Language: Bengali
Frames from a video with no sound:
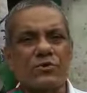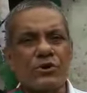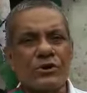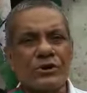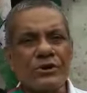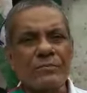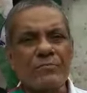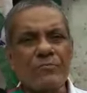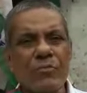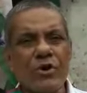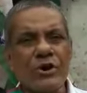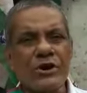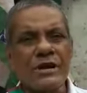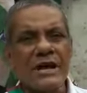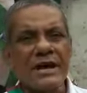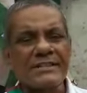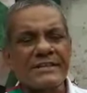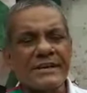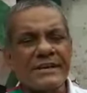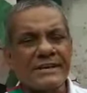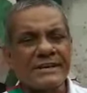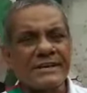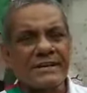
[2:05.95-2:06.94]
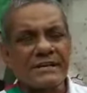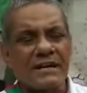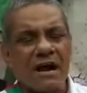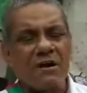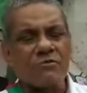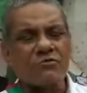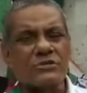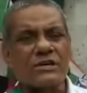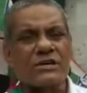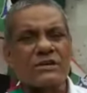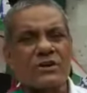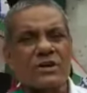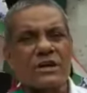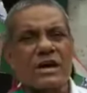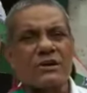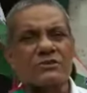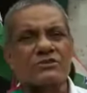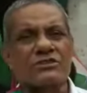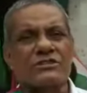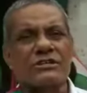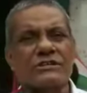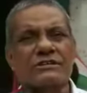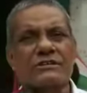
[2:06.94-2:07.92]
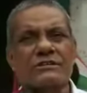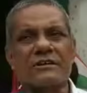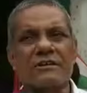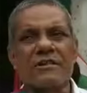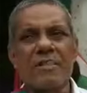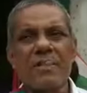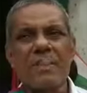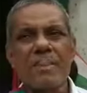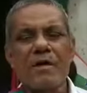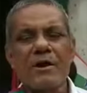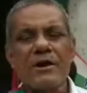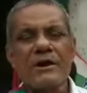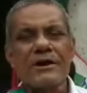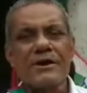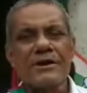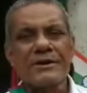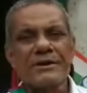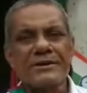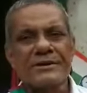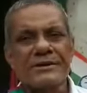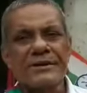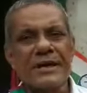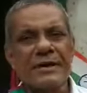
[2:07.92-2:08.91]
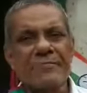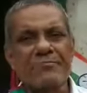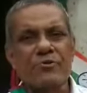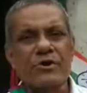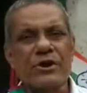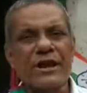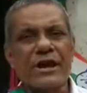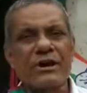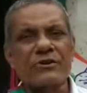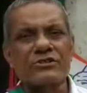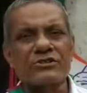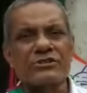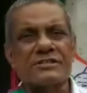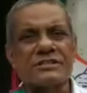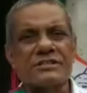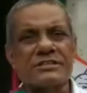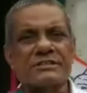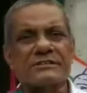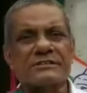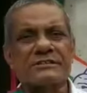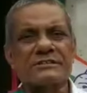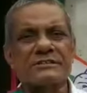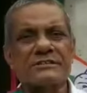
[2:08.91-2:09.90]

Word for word: গরিব মহিলাদের ইনকাউন্টার করা হচ্ছে রেপ করা হচ্ছে